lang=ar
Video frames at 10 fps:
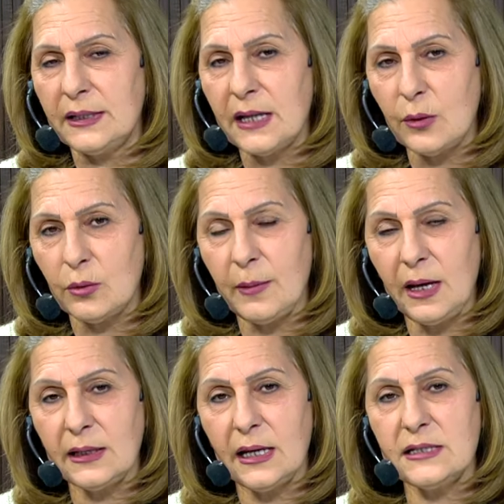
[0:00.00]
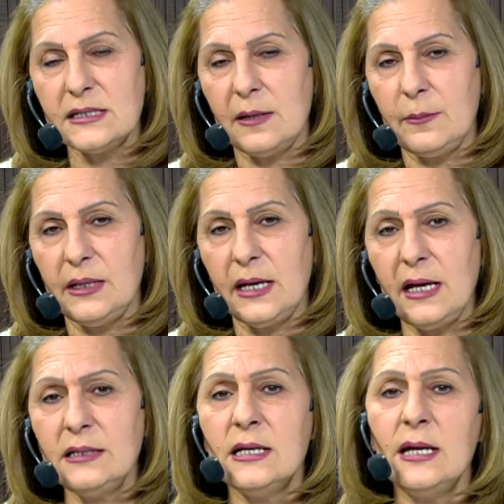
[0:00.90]
تاخذ معك أي
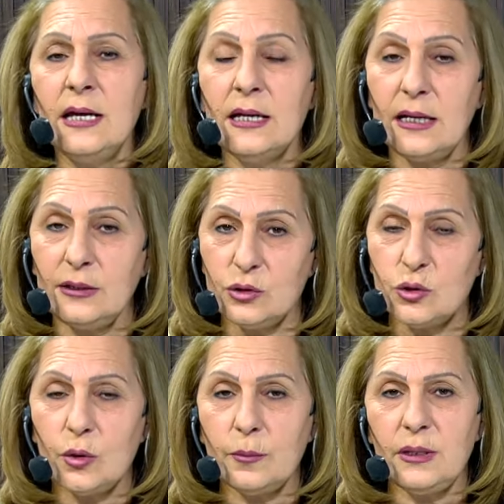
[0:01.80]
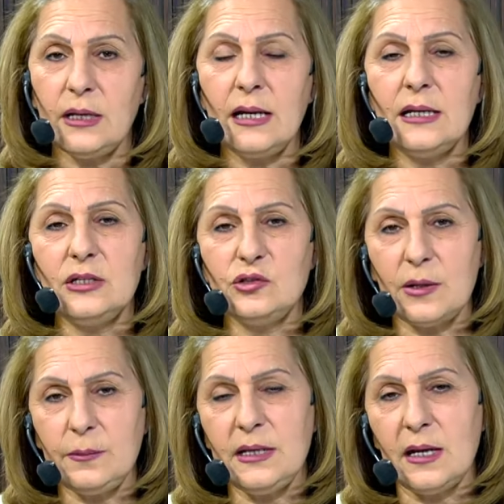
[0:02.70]
سلبيات رح تشعر
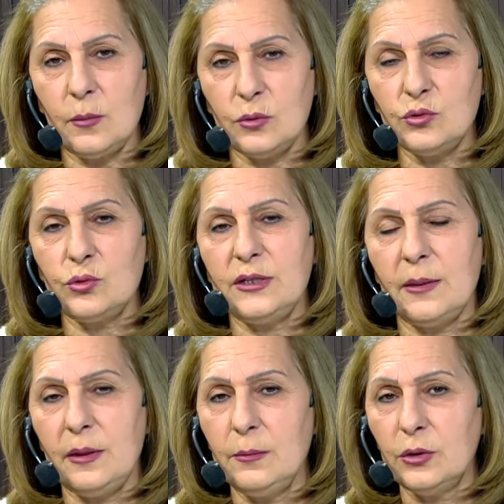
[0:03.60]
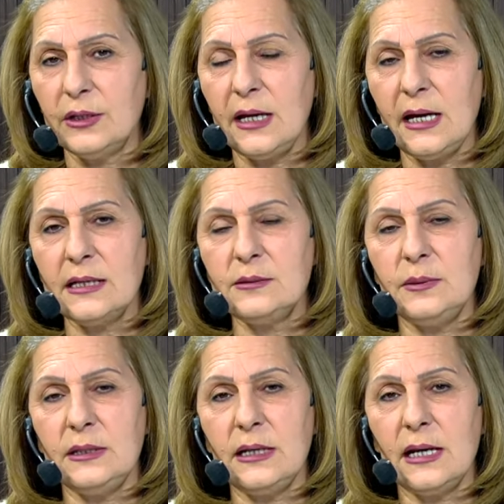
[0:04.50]
بالإيجابية الموجودة بالمعطيات
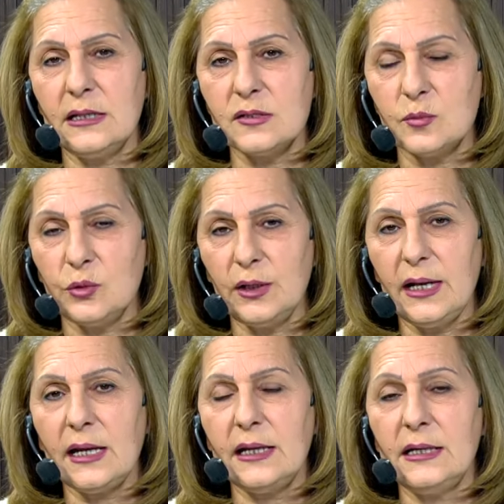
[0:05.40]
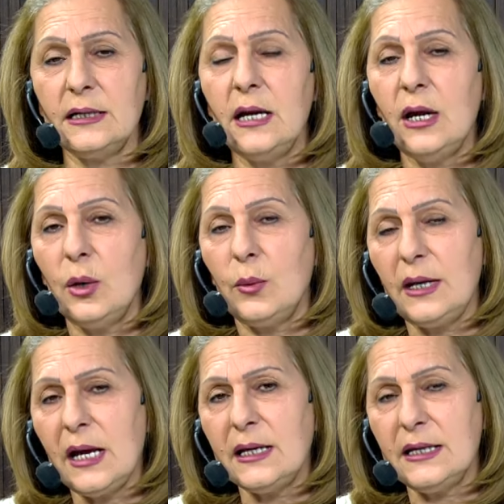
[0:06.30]
بالأسبوع الأخير
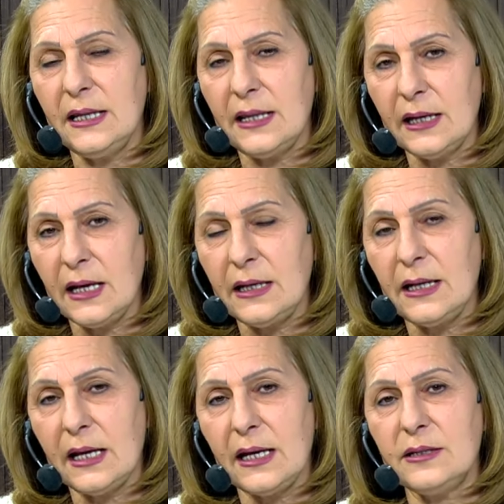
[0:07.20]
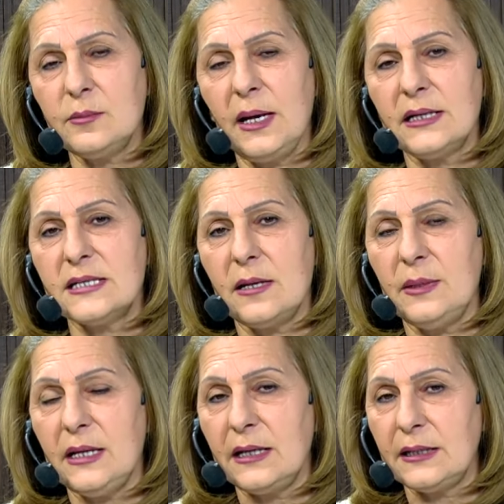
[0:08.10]
ولكن إذا كان أخذت معك
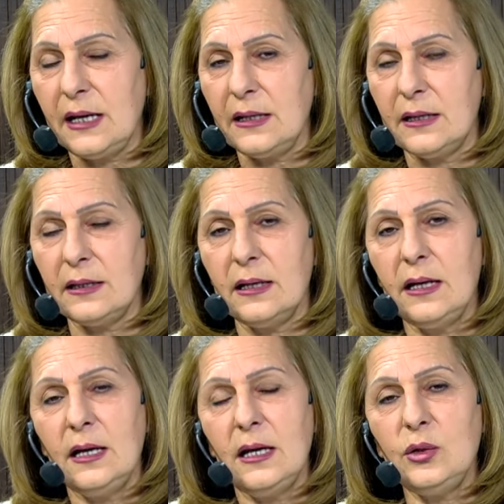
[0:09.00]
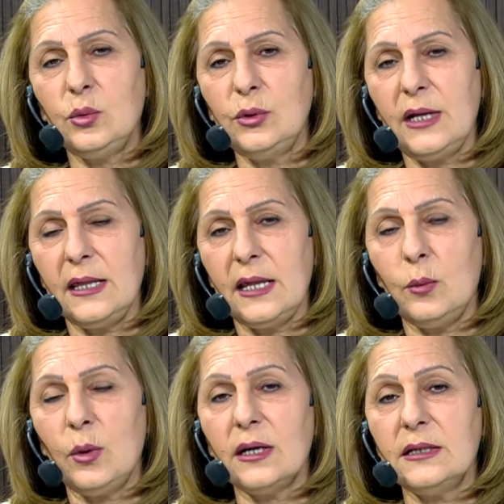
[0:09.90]
سلبيات رح آه، يكون هذا
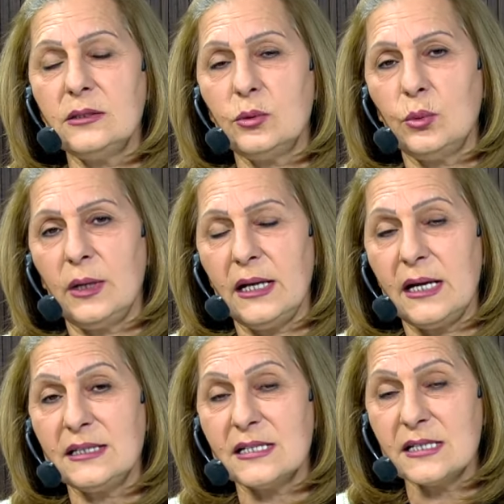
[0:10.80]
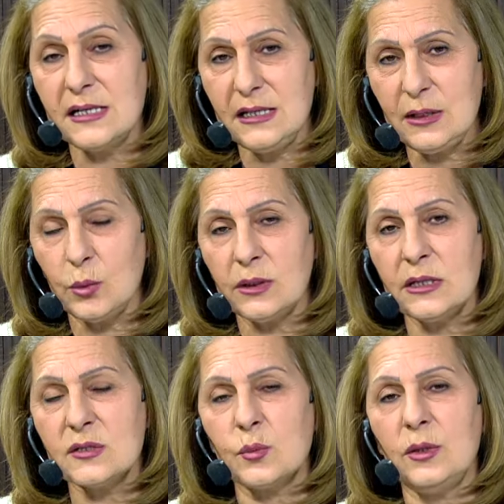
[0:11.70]
الوقت هو لتصحيح
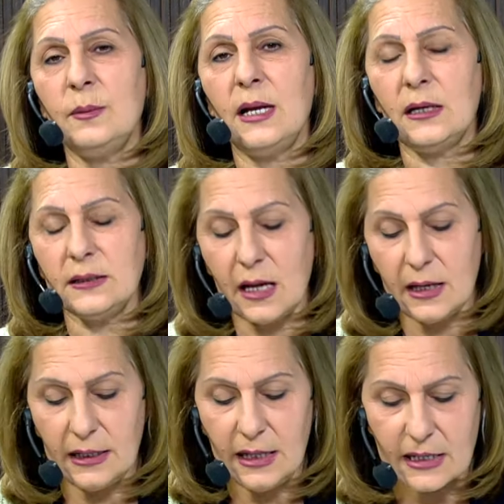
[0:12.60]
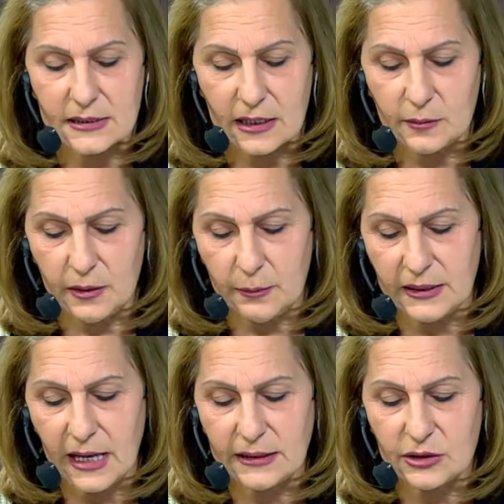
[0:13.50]
وتصويب الأخطاء اللي حصلت
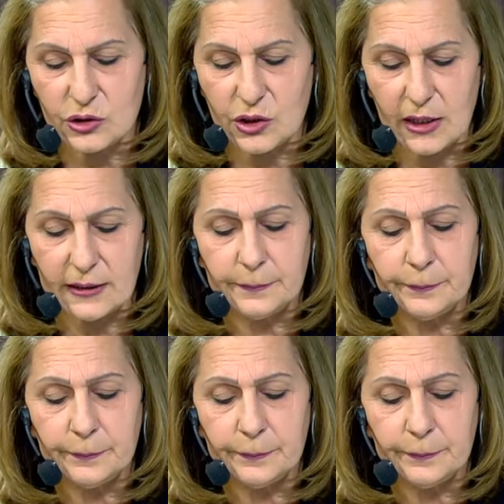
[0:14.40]
ببداية الشهر